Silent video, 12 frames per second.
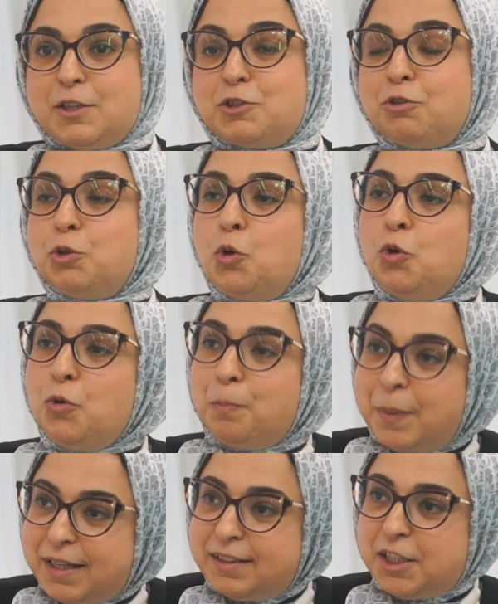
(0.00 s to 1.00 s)
sans trop le
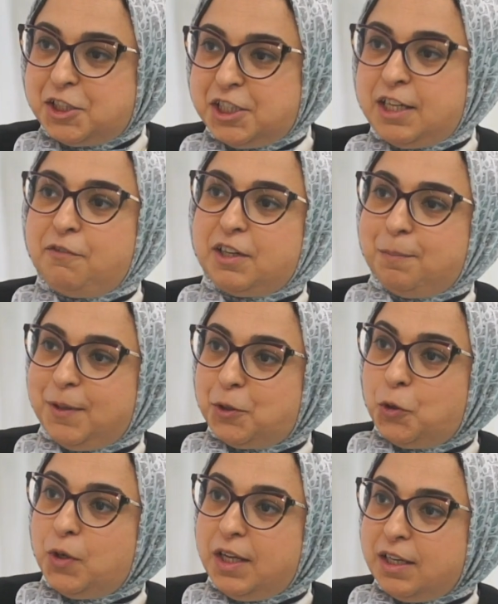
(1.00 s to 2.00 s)
partager avec mes
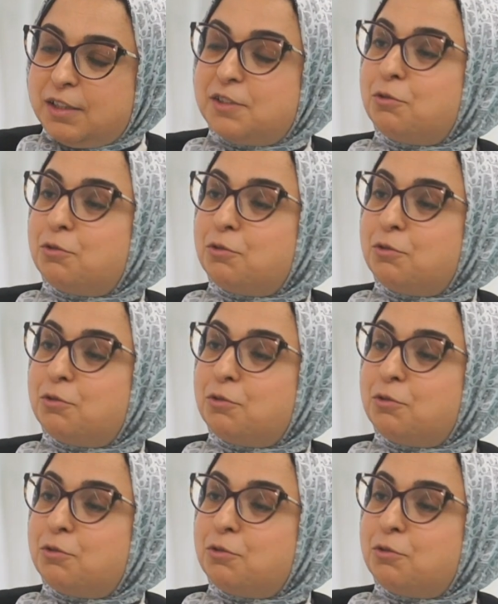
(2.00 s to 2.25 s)
collègues,